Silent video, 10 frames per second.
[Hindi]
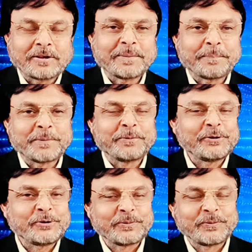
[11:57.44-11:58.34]
प्रभु
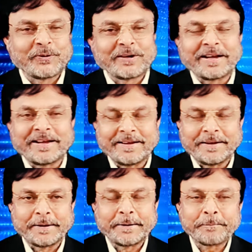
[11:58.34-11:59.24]
यीशु बोल रहे
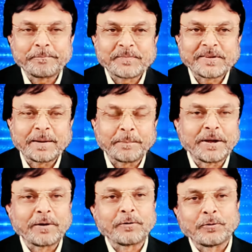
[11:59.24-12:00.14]
हैं कि अपना
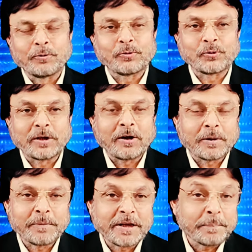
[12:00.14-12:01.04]
क्रूस उठा और
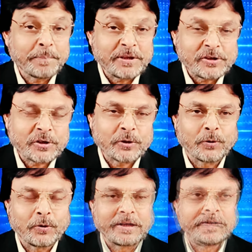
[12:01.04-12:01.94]
मेरे पीछे हो
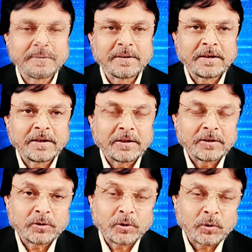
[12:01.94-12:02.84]
ले
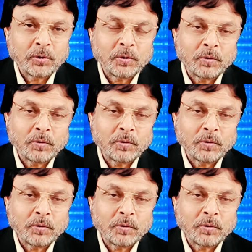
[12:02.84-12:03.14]
तो वो